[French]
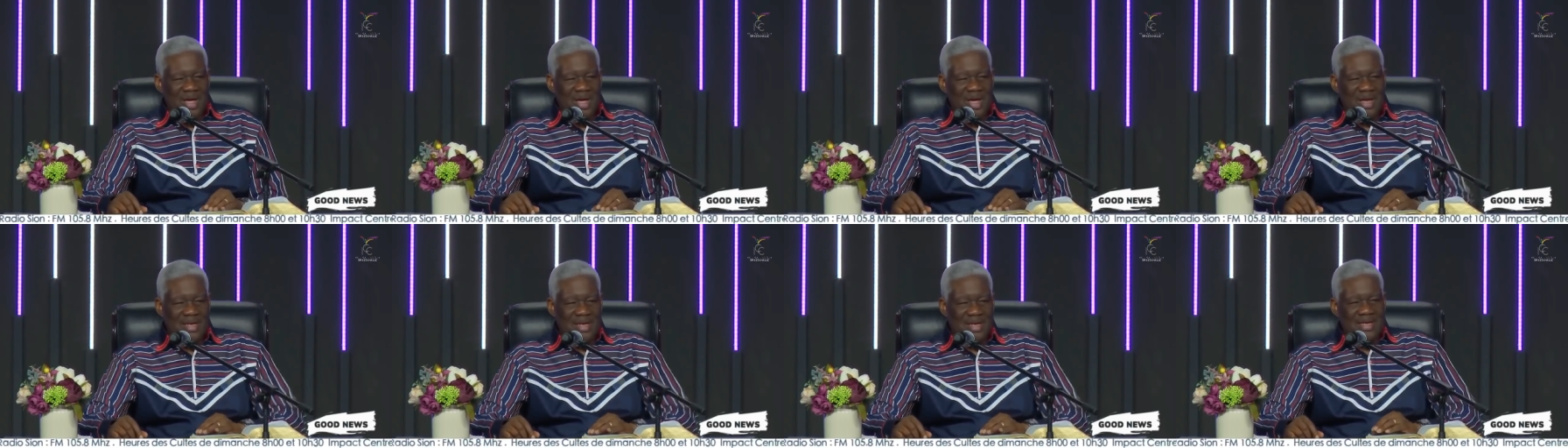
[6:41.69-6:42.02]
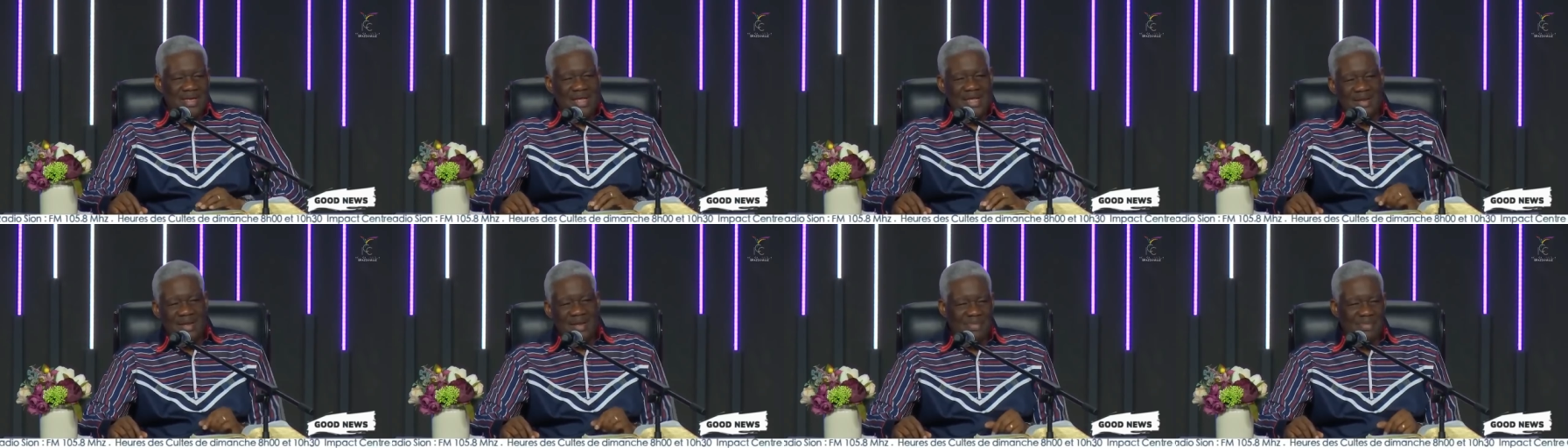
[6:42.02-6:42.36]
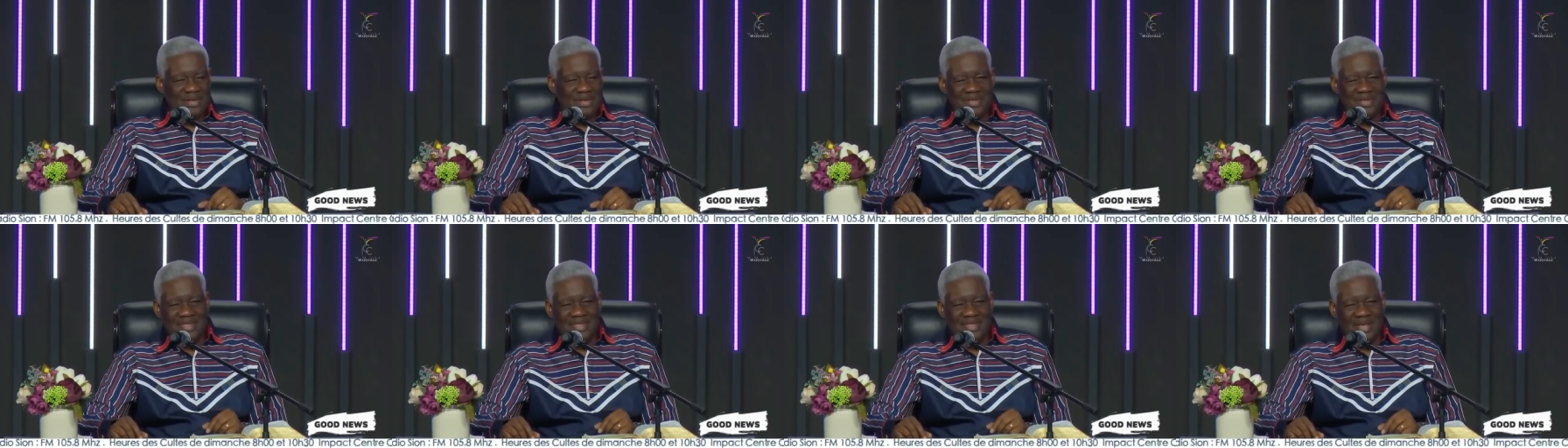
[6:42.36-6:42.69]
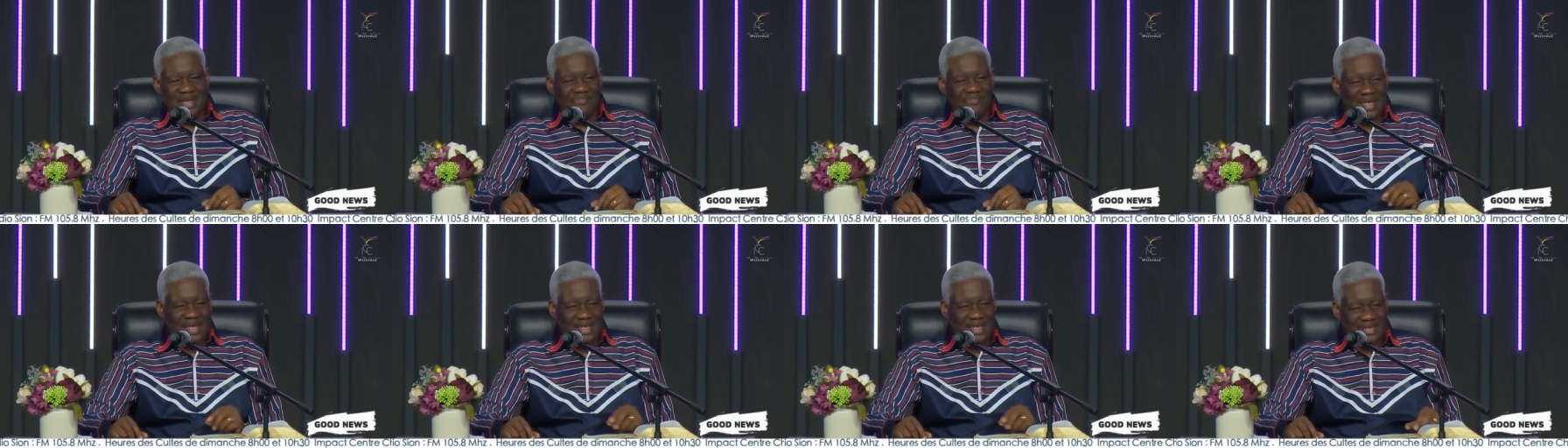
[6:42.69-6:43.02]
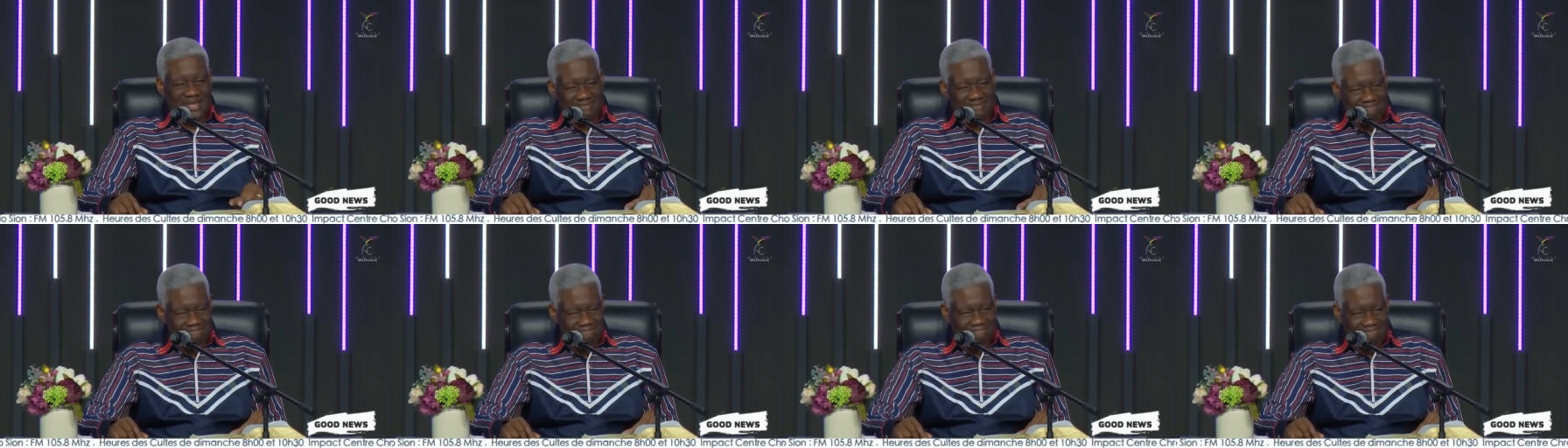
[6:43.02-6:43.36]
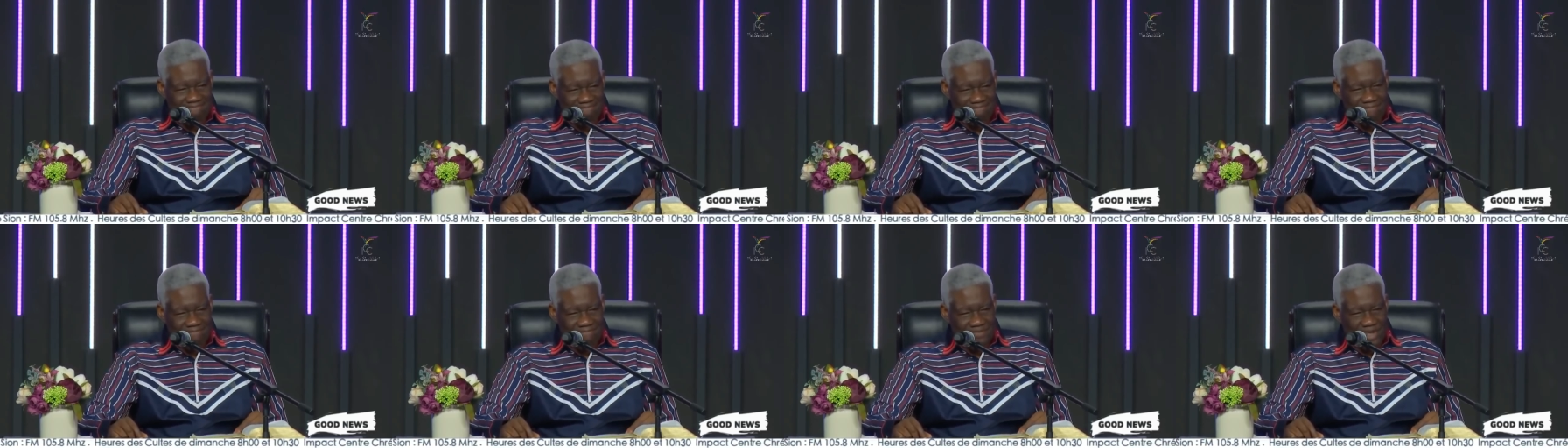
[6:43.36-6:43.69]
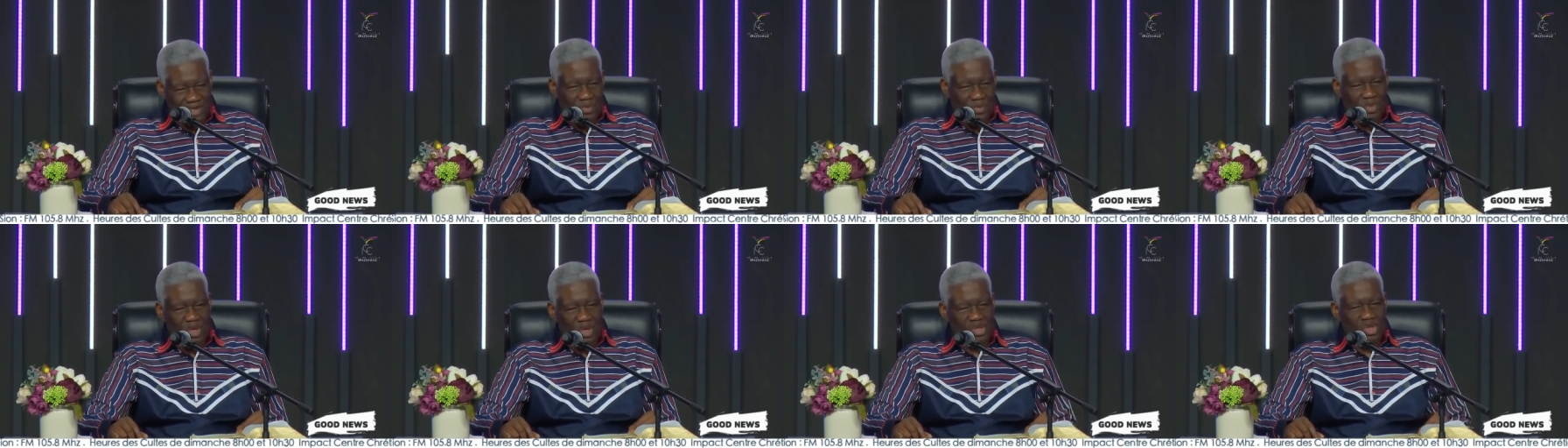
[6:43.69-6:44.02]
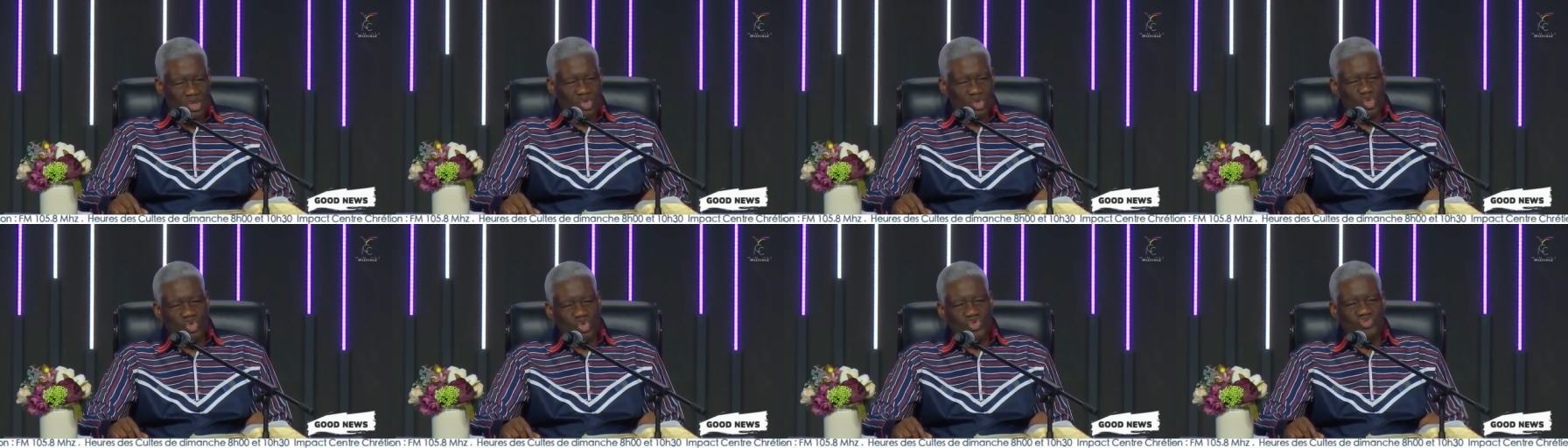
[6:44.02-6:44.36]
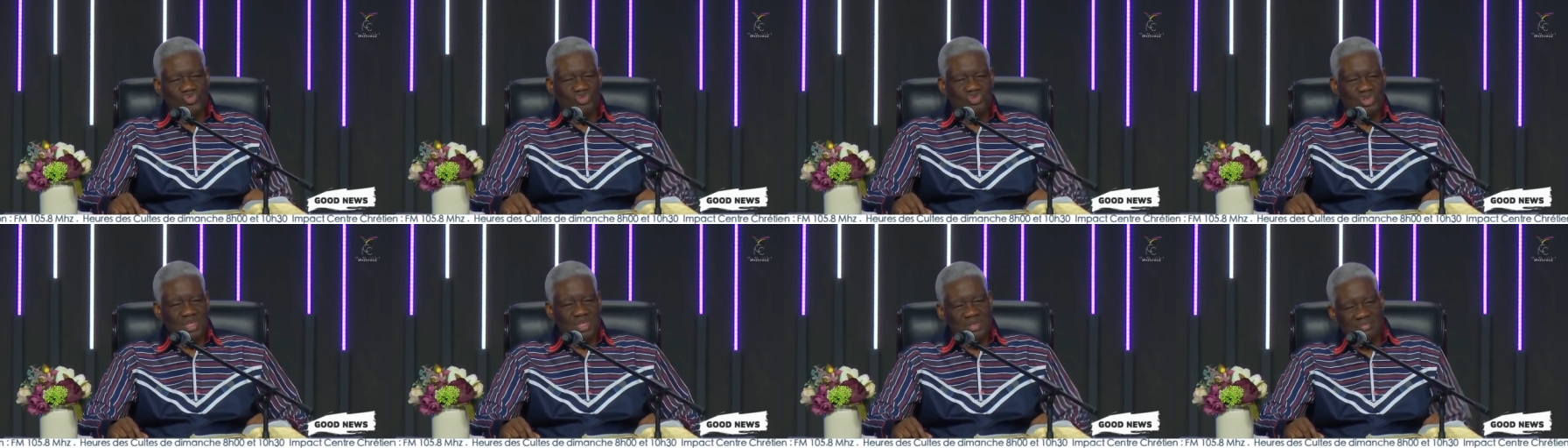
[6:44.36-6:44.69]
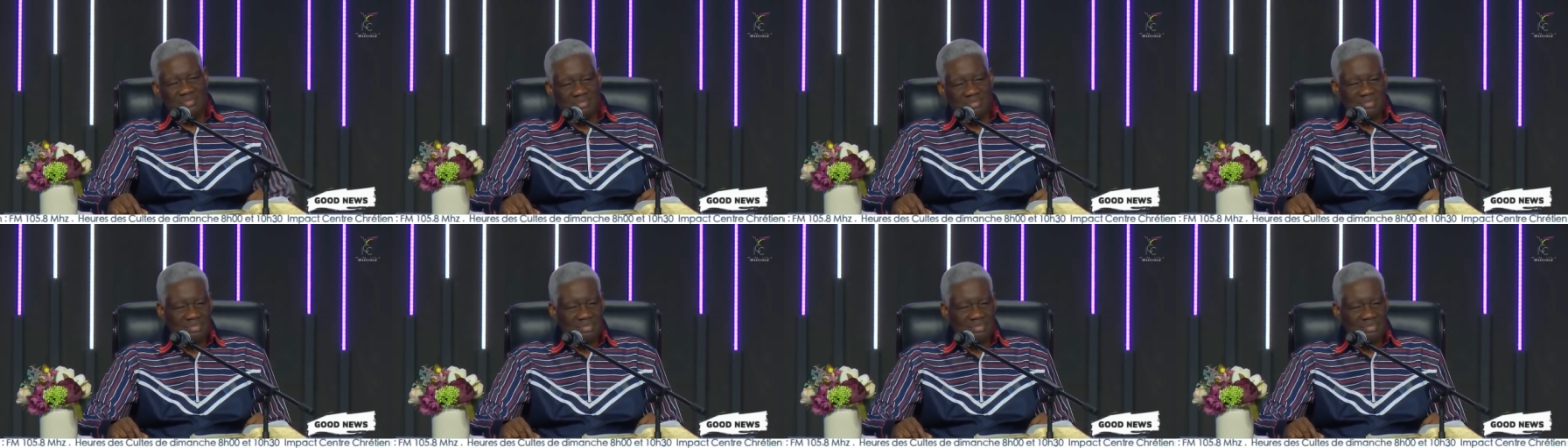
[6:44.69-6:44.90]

un élément de défaite. C'est pourquoi ils ont tous fui.